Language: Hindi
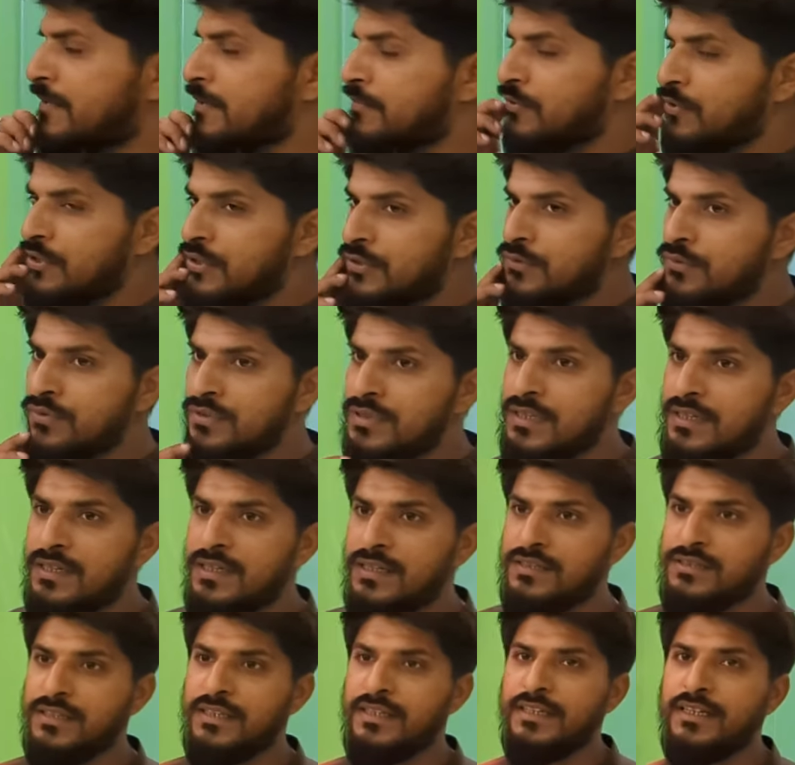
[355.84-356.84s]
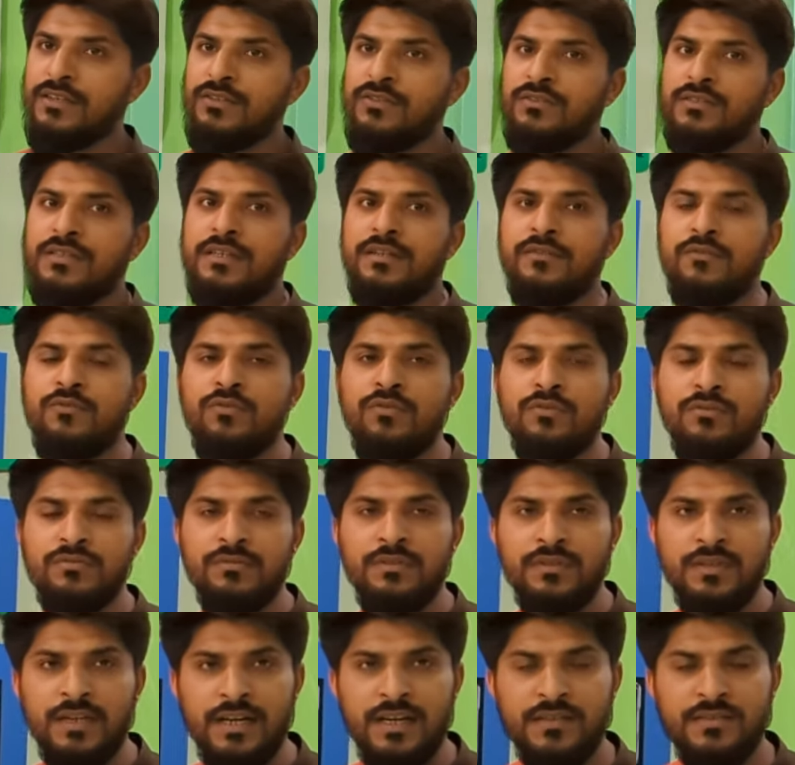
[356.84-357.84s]
मिनिमम कोई यूज करना चाहेगा तो सर वो
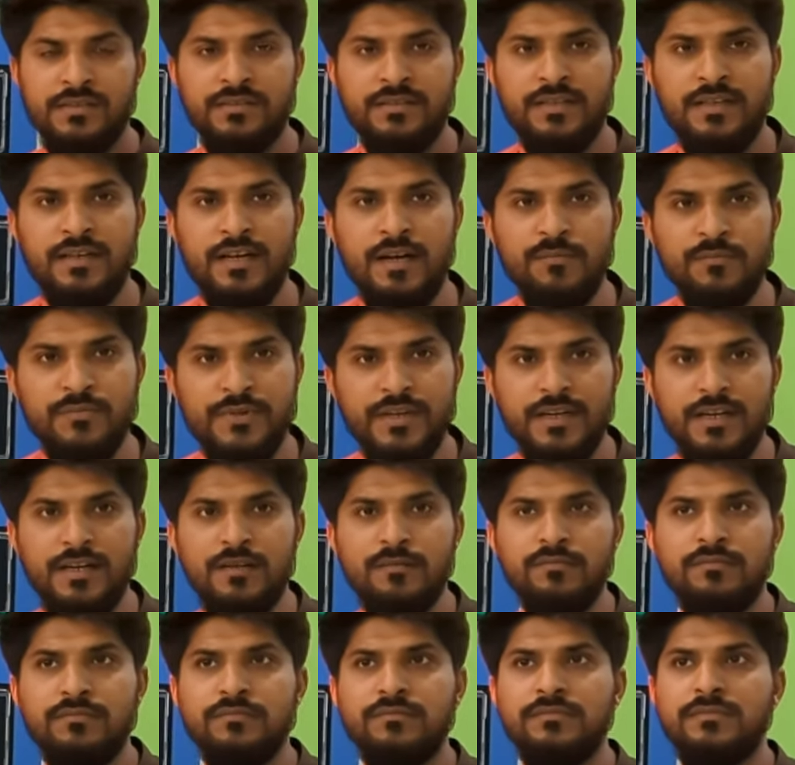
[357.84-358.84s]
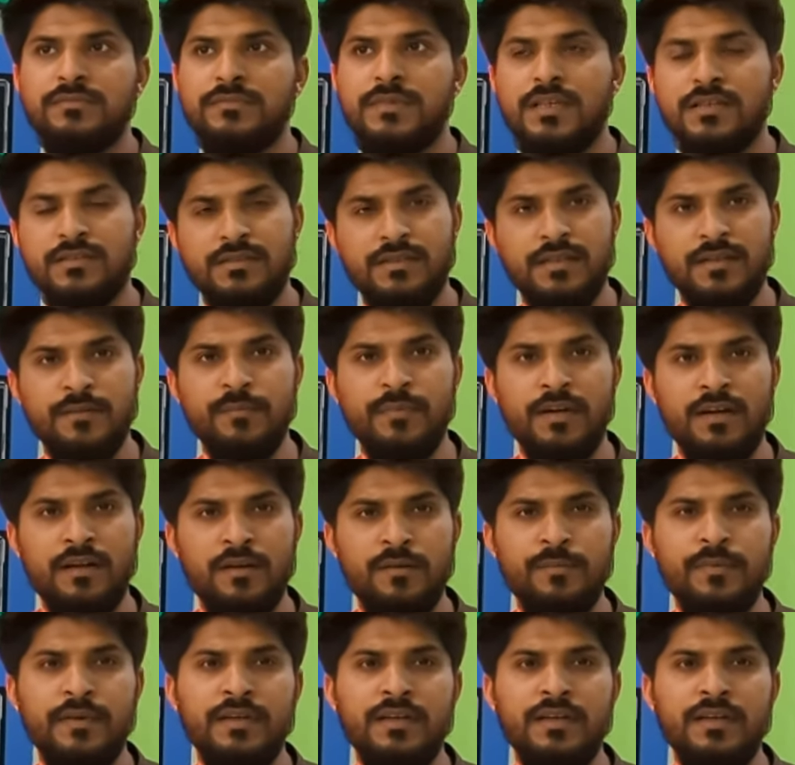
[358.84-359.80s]
लगा सकता है कम से कम दस से बारह